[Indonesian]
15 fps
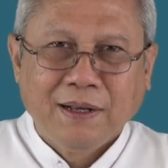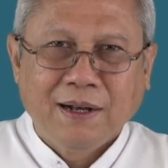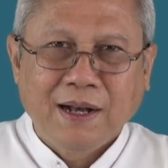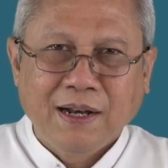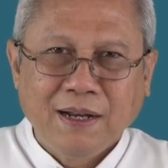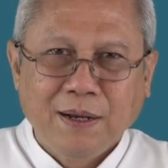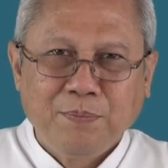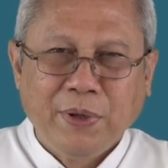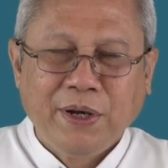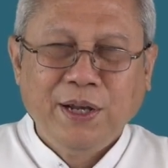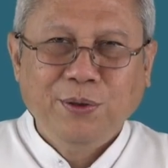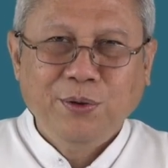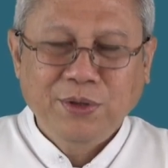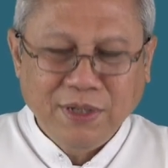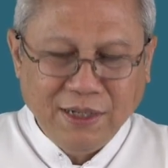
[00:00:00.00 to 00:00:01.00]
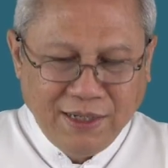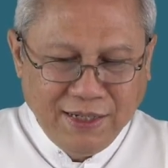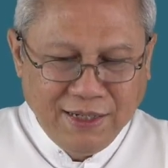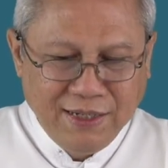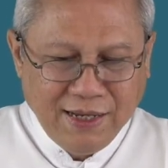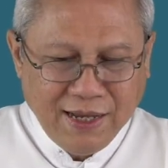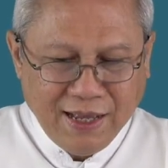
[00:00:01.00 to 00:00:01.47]
Karena begitu
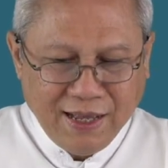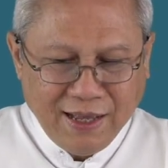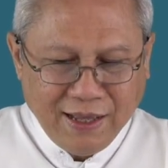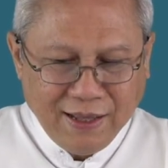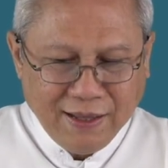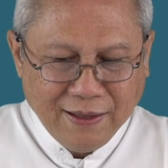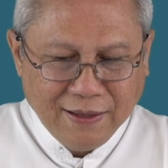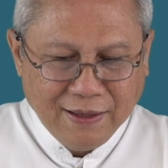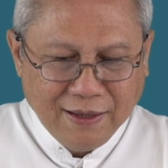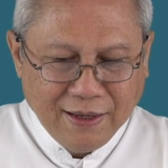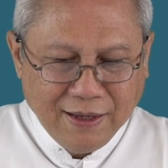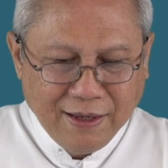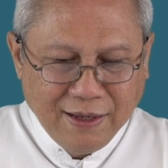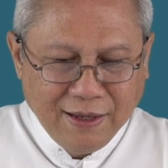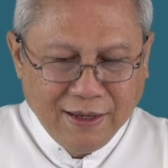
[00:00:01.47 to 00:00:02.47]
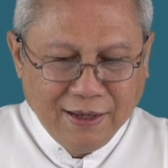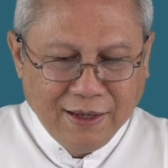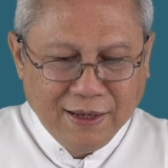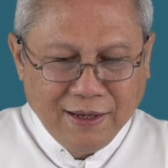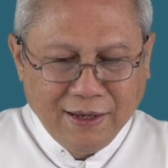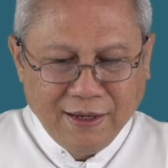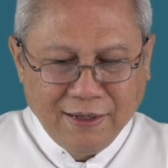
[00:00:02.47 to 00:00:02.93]
sedihnya,
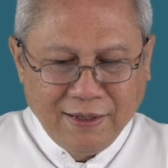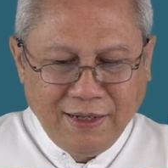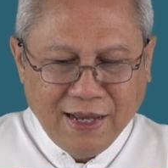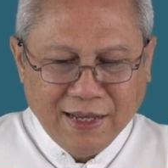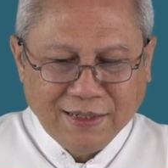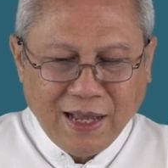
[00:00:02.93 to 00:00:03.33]
dia